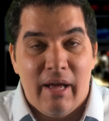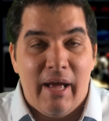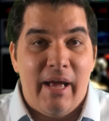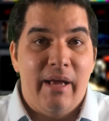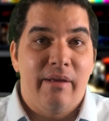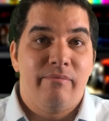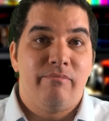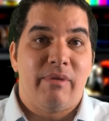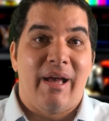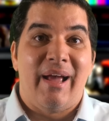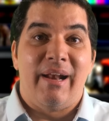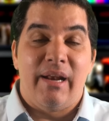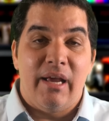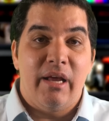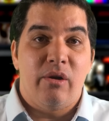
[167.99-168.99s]
En
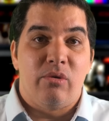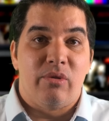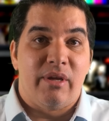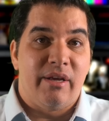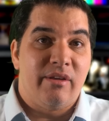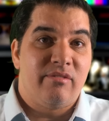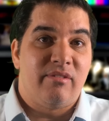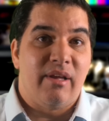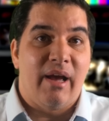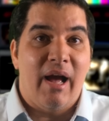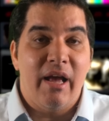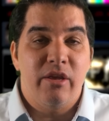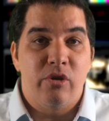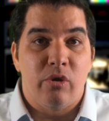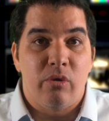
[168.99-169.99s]
enero de este
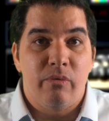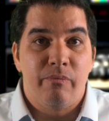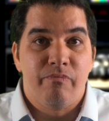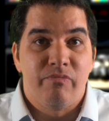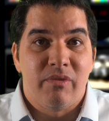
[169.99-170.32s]
año,